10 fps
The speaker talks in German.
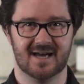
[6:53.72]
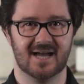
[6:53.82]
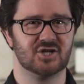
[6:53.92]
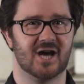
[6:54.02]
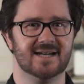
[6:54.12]

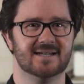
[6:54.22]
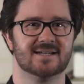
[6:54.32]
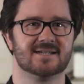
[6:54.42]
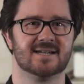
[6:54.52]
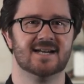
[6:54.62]
Entscheidend
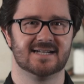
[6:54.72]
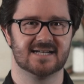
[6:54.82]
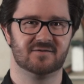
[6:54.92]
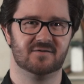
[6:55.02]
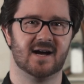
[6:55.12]
ist,
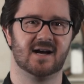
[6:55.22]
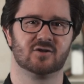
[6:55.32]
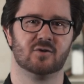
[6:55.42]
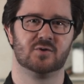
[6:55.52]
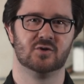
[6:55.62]
dass
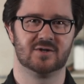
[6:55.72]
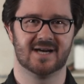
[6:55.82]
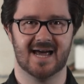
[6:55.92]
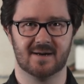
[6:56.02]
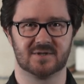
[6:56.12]

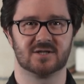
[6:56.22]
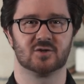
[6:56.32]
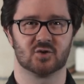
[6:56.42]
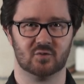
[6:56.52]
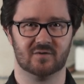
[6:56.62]
Fahrradcomputer-Apps
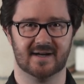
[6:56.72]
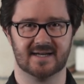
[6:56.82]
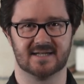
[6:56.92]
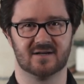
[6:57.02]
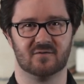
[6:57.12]

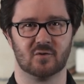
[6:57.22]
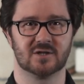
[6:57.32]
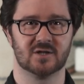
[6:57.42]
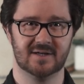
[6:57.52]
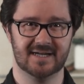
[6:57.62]
zuverlässig
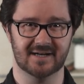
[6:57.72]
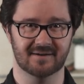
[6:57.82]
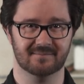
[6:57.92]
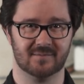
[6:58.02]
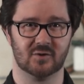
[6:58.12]
funktionieren
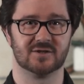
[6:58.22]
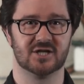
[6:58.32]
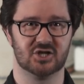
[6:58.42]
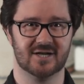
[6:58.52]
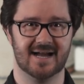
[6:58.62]
und
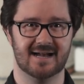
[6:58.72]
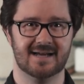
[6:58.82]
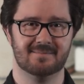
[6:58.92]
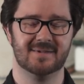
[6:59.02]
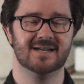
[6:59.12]
sich schnell
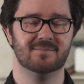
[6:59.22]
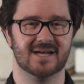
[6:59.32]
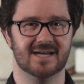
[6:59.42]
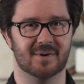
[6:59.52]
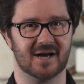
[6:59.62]
mit dem
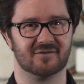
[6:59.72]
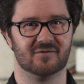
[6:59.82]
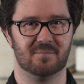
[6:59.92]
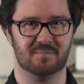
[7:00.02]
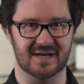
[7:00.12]
E-Bike
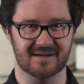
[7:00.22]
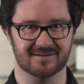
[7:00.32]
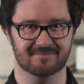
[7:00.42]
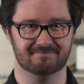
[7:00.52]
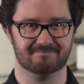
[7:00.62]

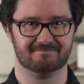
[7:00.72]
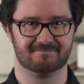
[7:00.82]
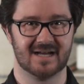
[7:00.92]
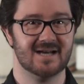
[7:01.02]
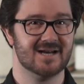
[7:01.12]
verbinden.
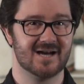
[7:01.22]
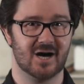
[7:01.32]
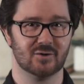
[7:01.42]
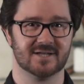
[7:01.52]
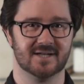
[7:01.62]

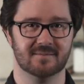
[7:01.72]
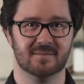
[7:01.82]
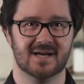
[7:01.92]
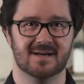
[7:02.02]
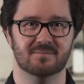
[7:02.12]

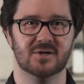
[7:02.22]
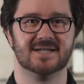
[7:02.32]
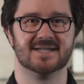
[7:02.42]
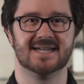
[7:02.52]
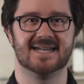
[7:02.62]
Außerdem
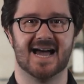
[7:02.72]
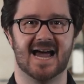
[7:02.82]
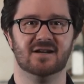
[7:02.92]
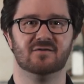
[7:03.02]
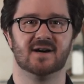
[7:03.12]
müssen sich
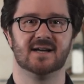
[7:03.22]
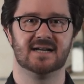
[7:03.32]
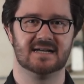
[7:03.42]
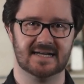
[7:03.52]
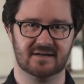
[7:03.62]
einfache
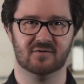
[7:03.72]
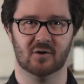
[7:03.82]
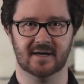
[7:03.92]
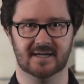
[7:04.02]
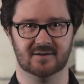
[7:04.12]

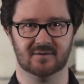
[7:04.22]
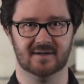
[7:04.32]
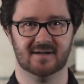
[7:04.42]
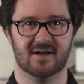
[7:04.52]
Klickvorrichtungen